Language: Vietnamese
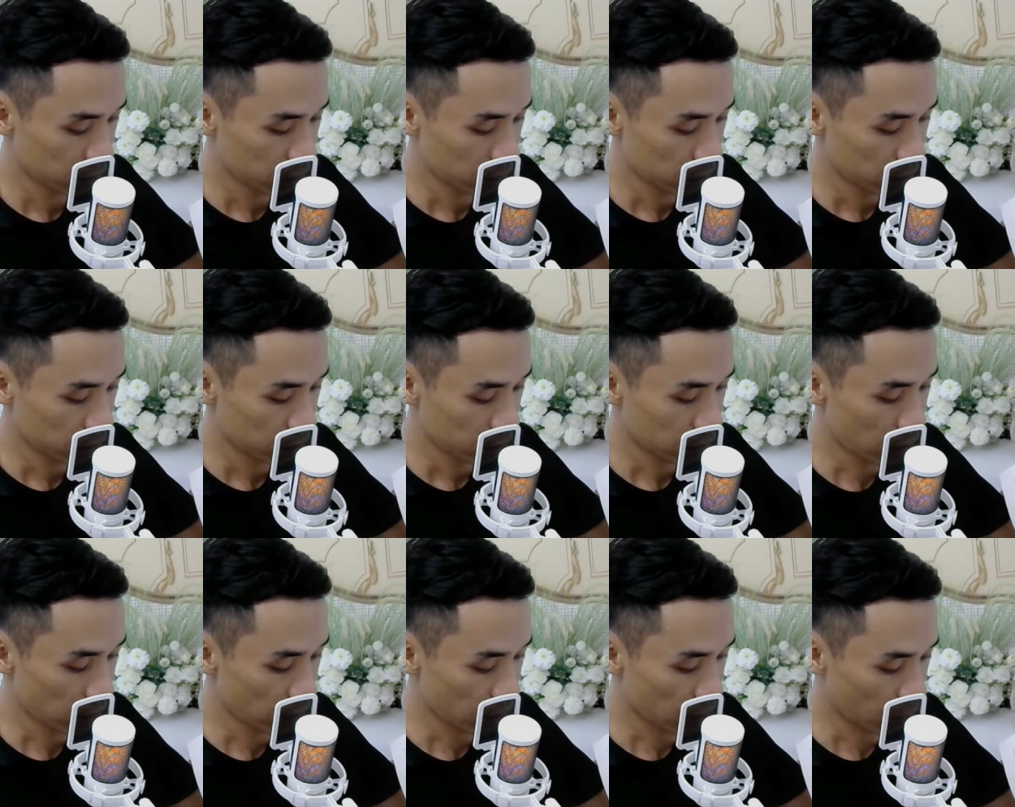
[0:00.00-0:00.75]
thế là cậu
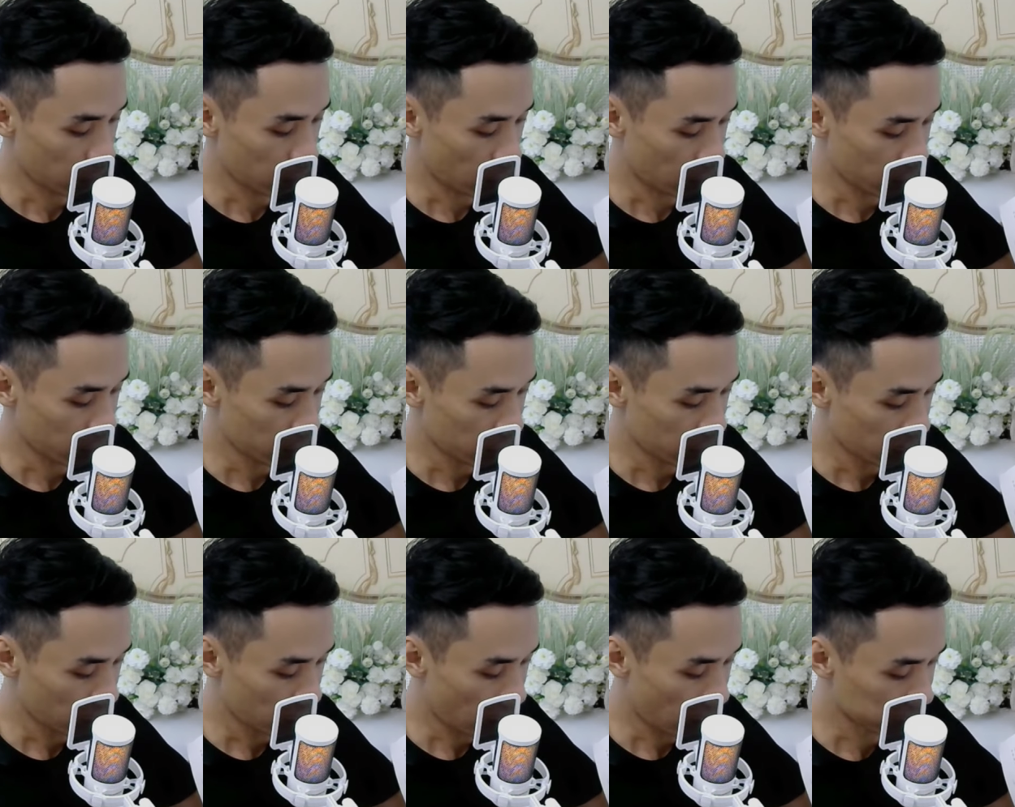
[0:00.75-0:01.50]
hỏi ông
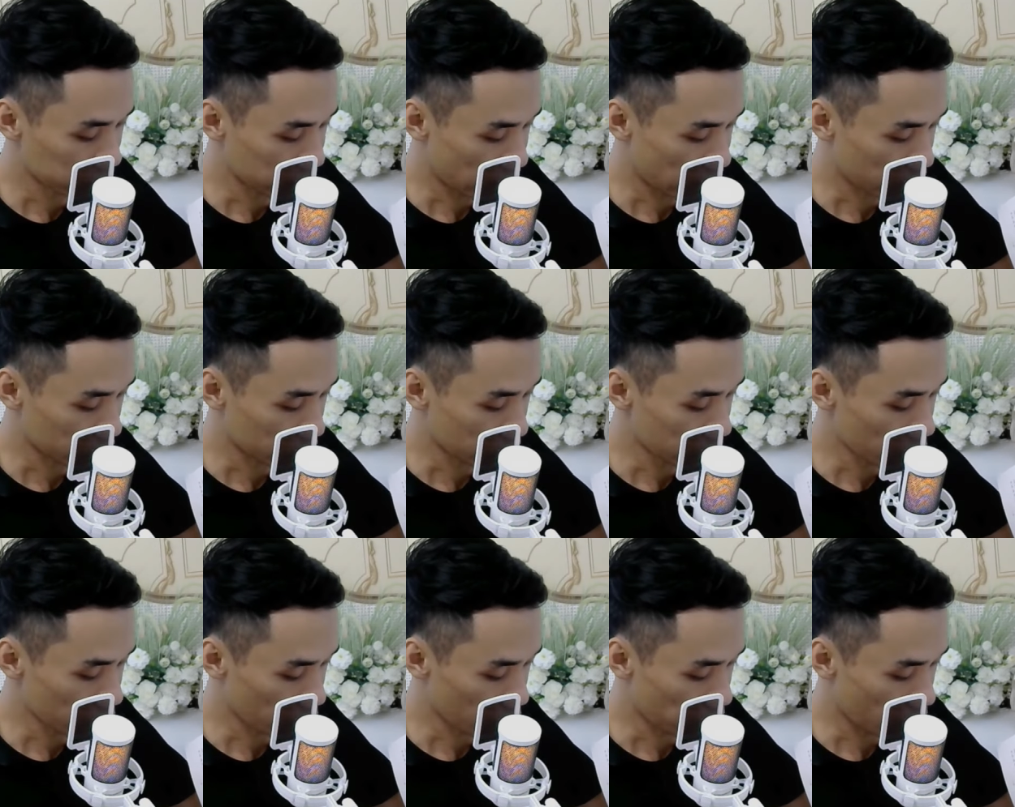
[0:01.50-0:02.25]
già còn tiếp tục
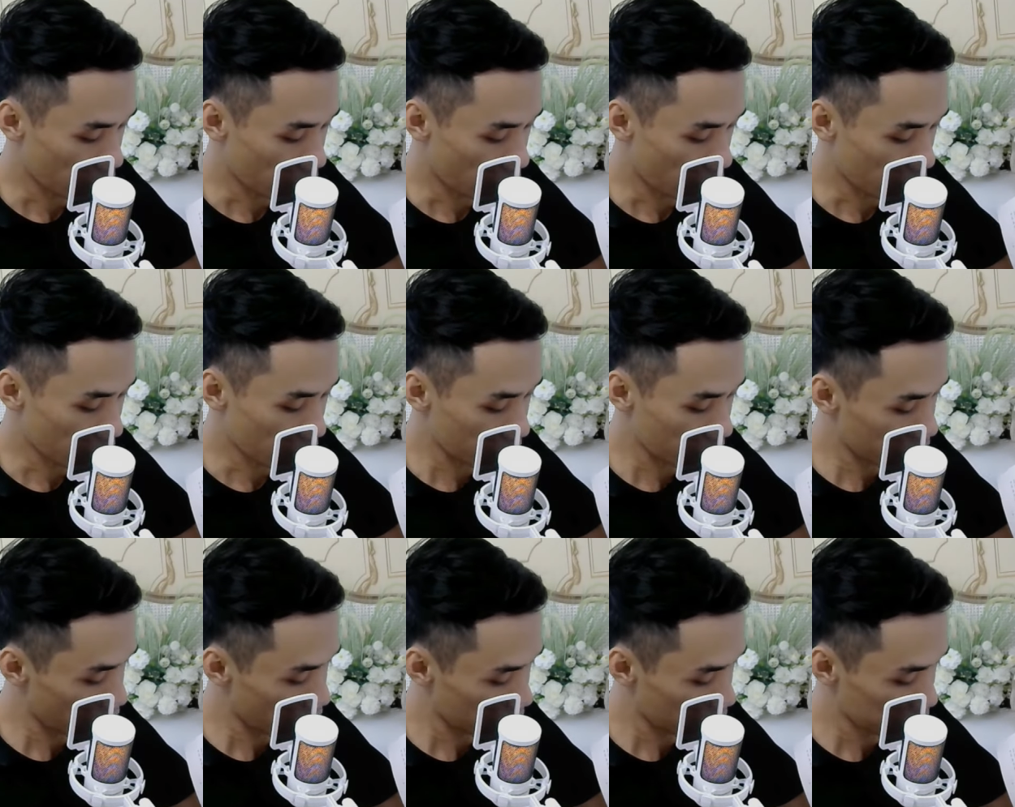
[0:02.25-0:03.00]
phù hộ cậu không
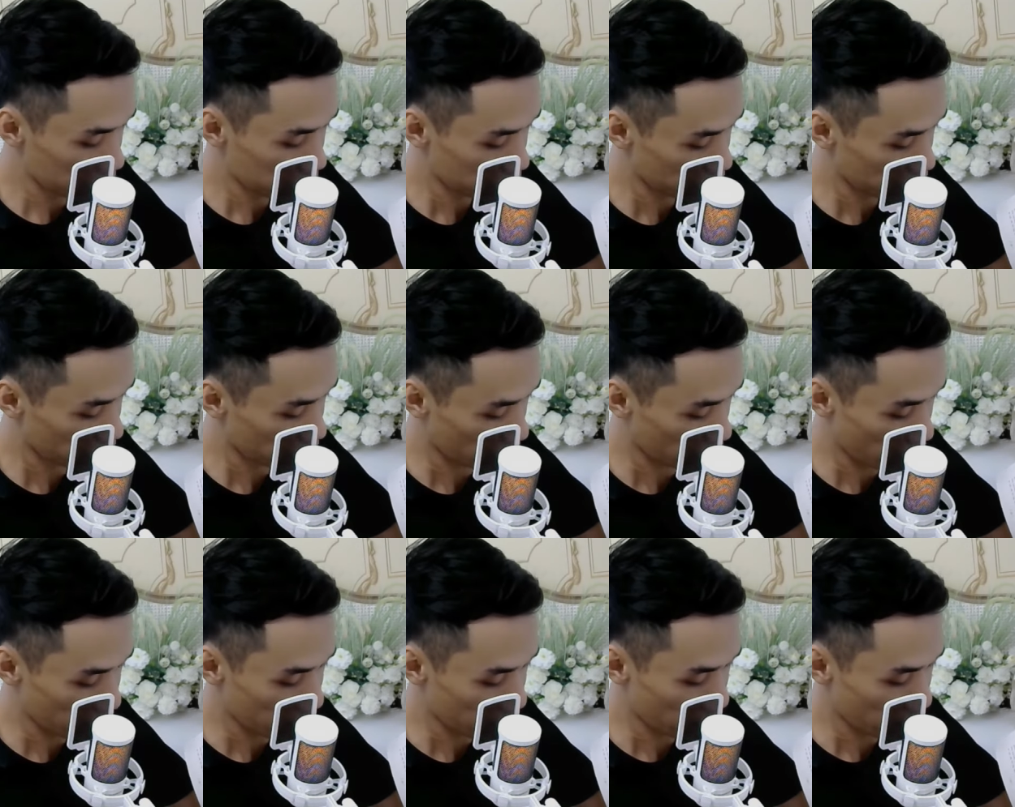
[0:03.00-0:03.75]
cậu lấy ra
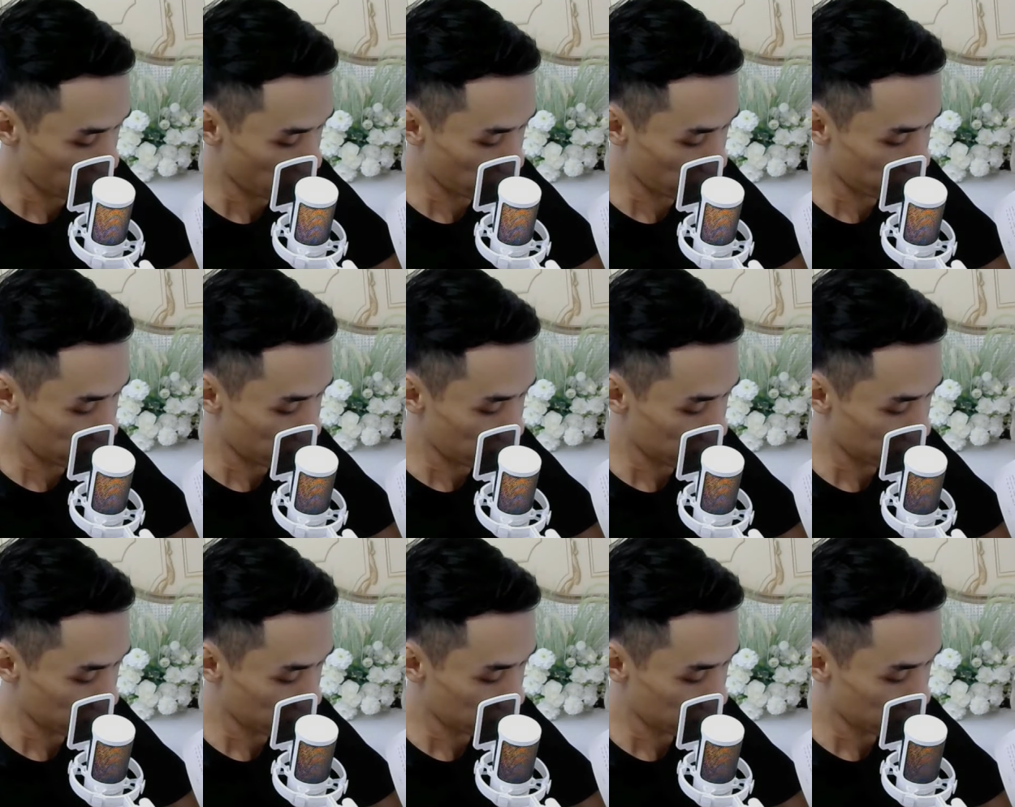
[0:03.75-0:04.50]
một viên
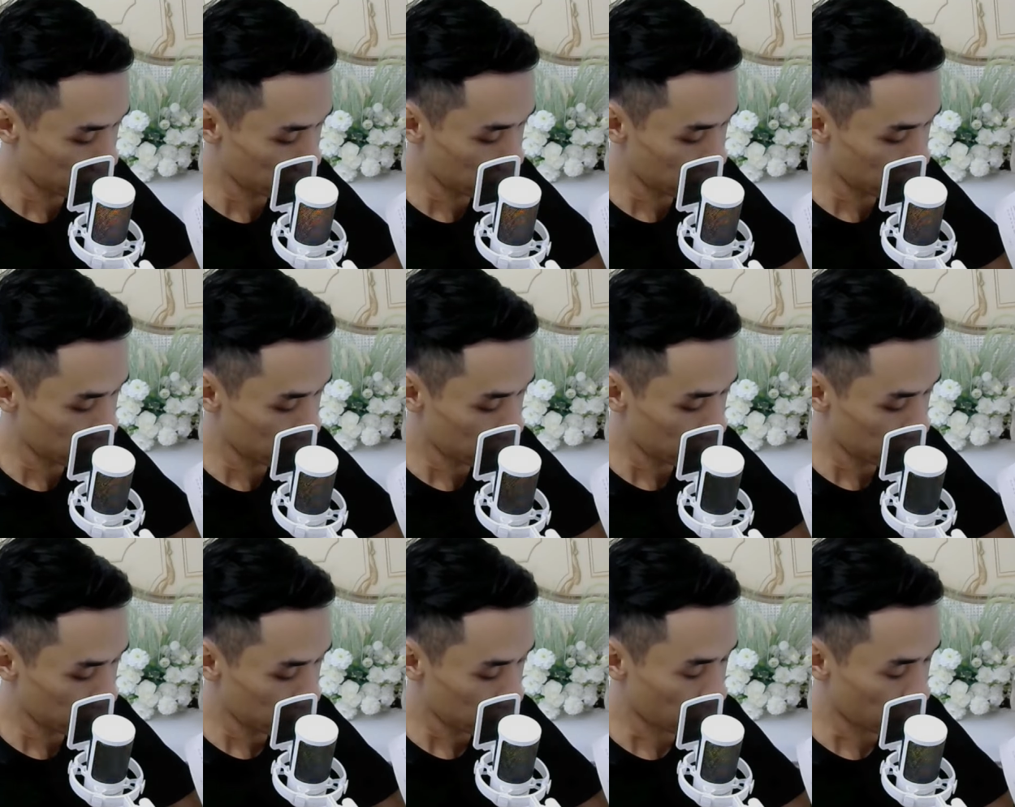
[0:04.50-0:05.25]

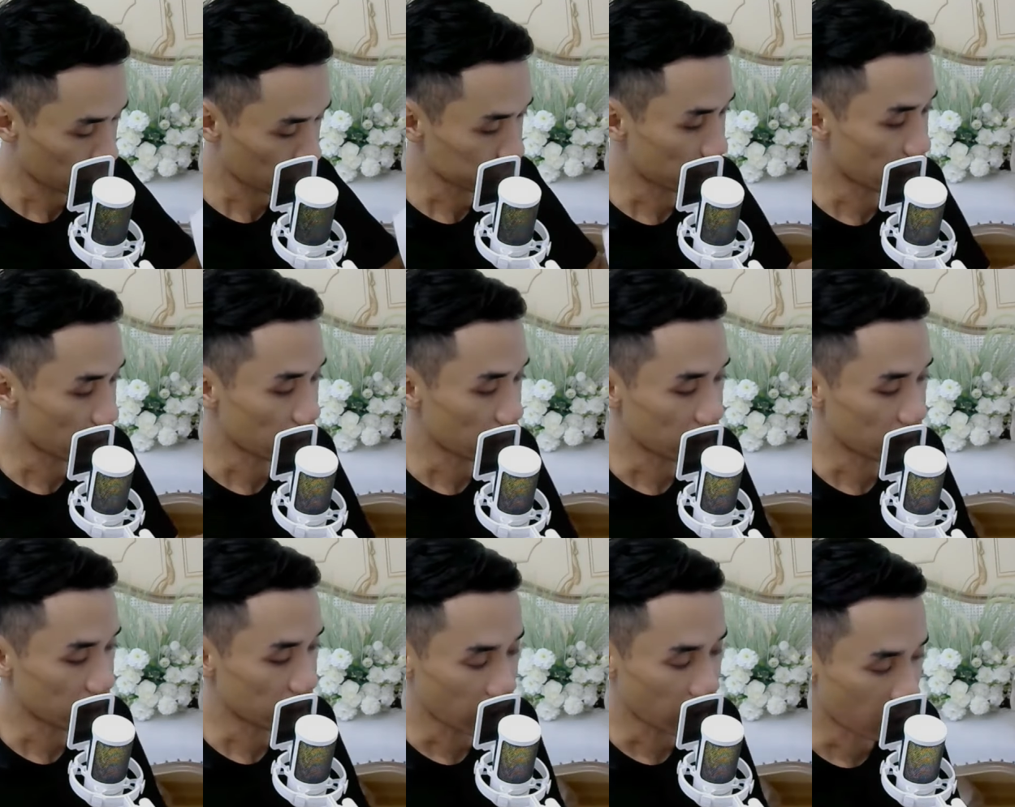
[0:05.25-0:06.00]
cậu trả lời là có